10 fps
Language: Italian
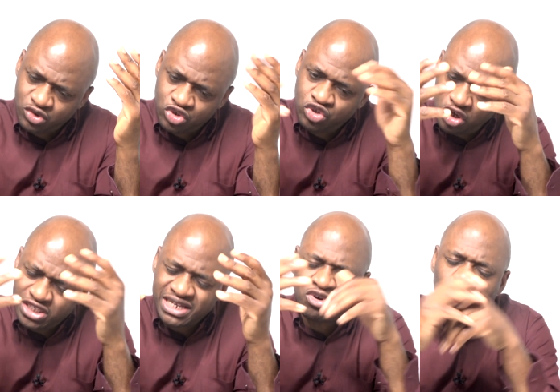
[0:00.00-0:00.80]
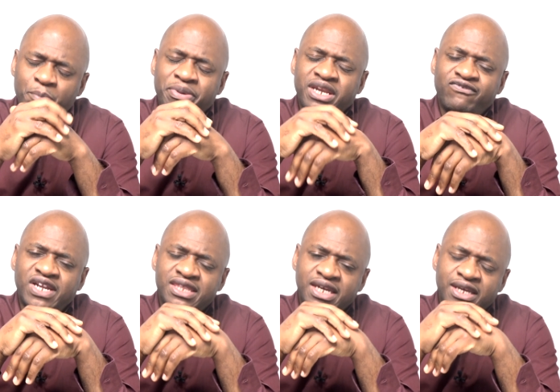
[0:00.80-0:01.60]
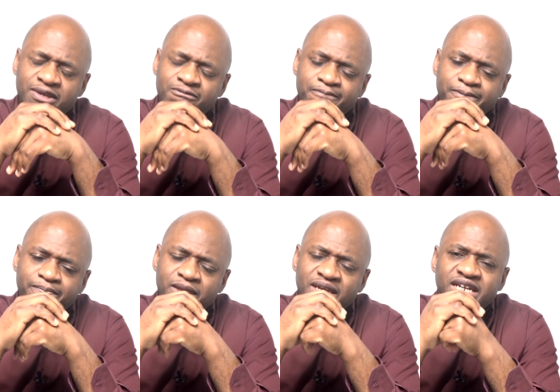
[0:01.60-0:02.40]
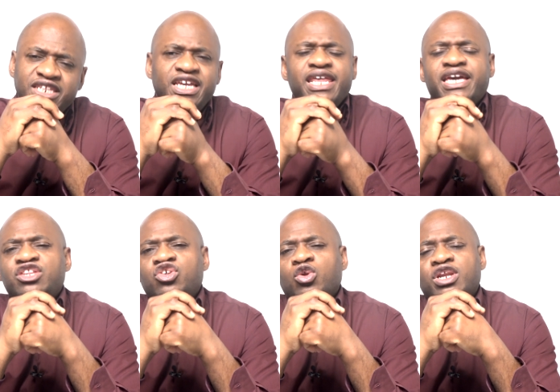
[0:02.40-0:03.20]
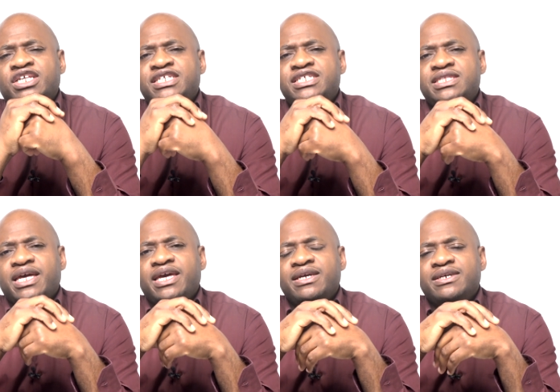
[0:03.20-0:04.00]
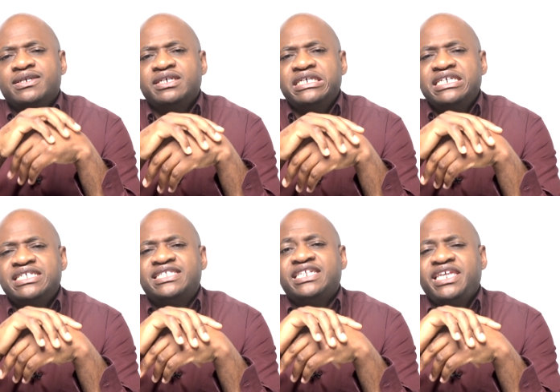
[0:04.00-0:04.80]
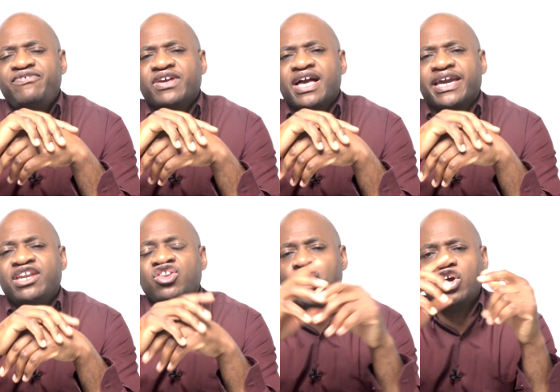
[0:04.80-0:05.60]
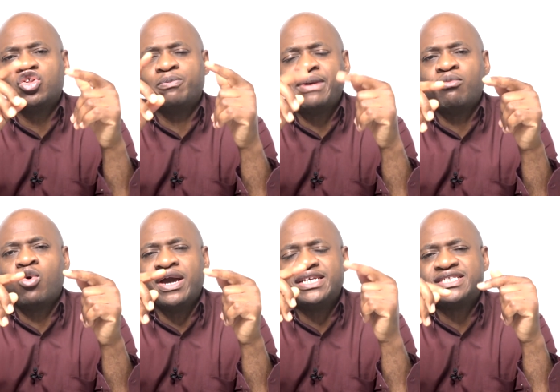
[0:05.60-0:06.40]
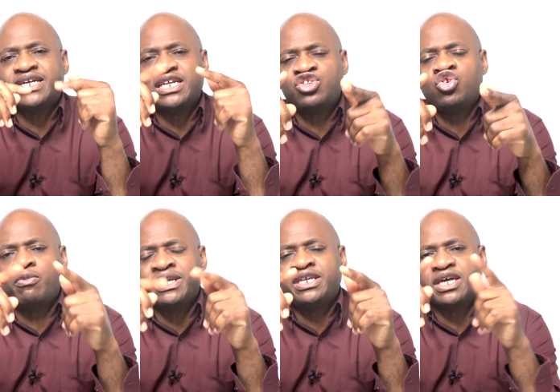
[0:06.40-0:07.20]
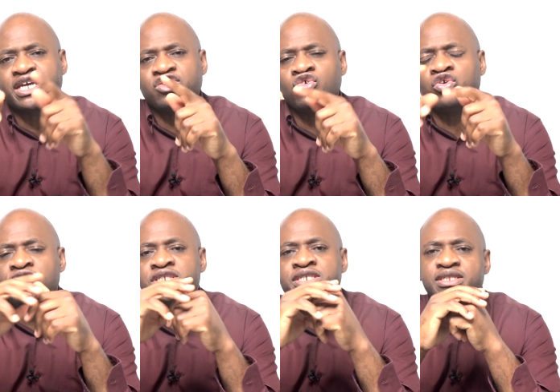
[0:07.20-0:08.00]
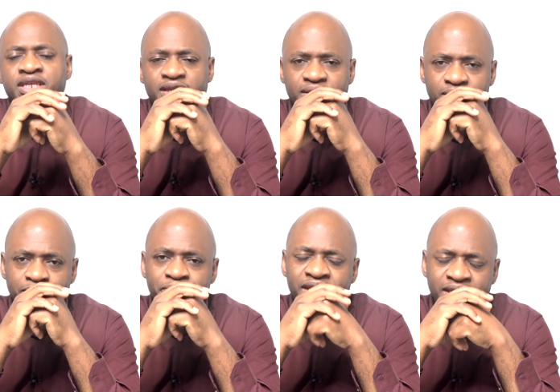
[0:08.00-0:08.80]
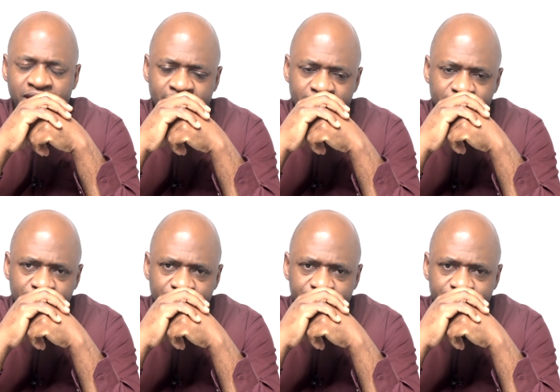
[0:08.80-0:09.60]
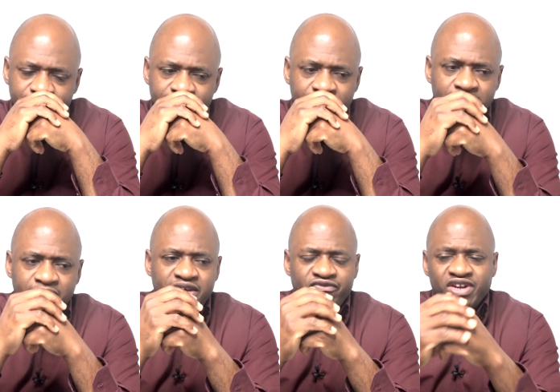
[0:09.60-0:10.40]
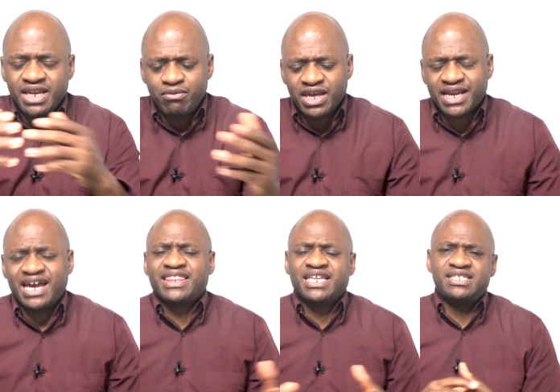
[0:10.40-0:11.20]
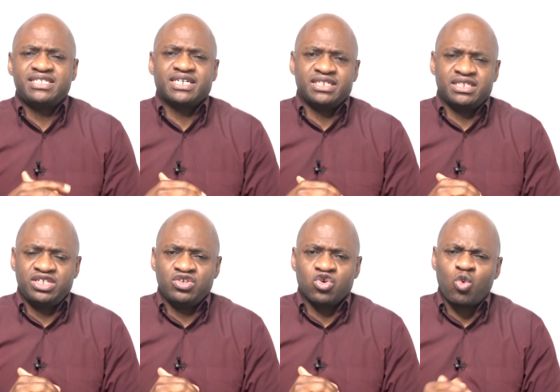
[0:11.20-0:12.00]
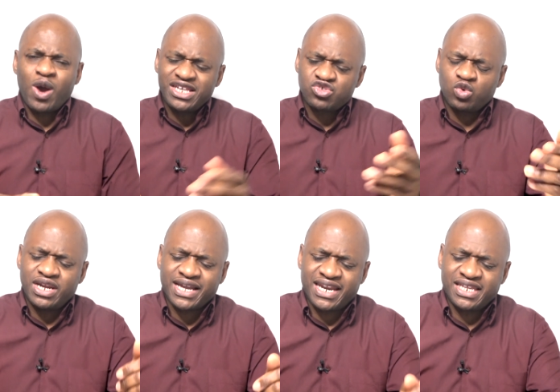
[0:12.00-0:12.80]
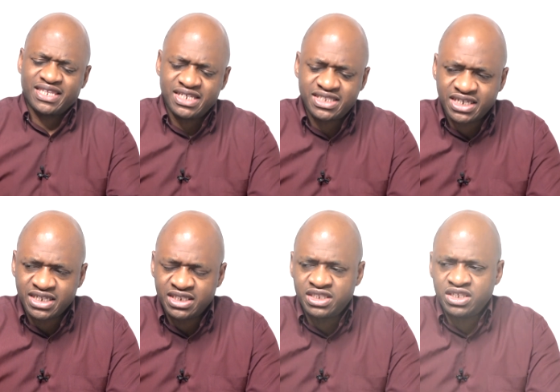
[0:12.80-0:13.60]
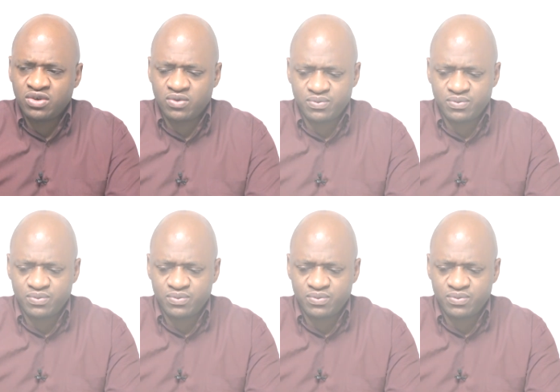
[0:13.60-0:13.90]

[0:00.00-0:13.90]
noi siamo qua per riflettere, dire che Dio non esiste significa che noi dobbiamo essere Dio per dire che Dio non esiste. Perché? Vedremo le caratteristiche di Dio. Quali sono le caratteristiche di Dio?